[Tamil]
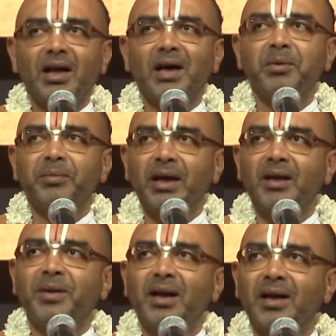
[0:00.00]
நாம்
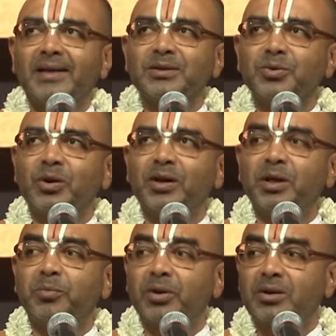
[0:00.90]
மேலே மேலே கதை சொல்லிகிட்டே
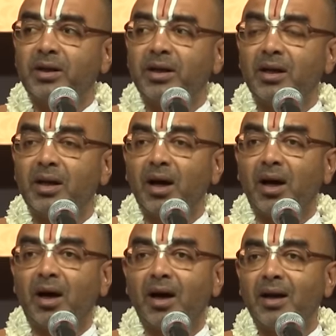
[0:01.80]
இருப்போம் திடீர்னு
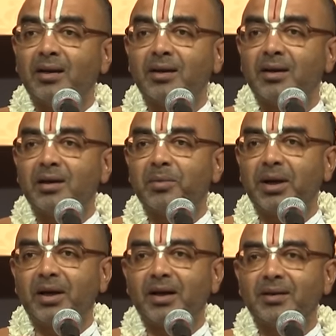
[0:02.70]
ஆள் அங்கே இருக்க
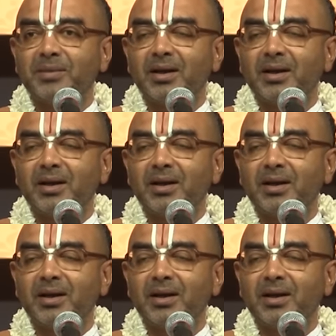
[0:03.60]
மாட்டார்